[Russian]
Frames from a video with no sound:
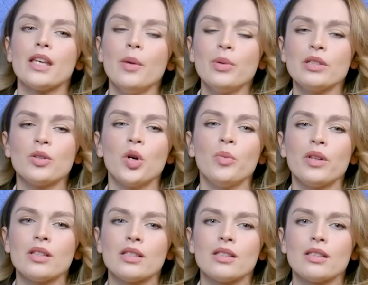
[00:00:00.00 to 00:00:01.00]
Я
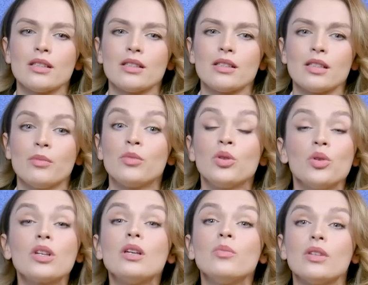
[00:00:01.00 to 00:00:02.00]
познакомилась э, со
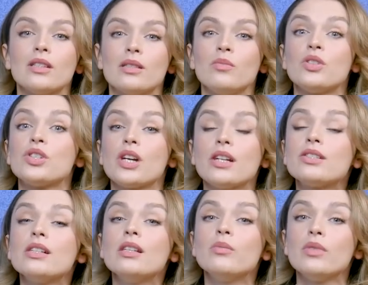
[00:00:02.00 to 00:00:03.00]
многими
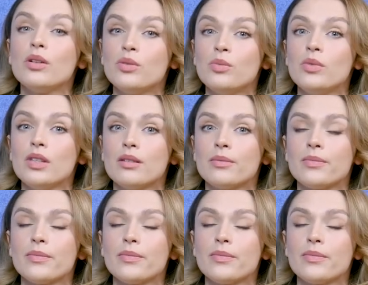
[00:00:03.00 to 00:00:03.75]
замечательными людьми,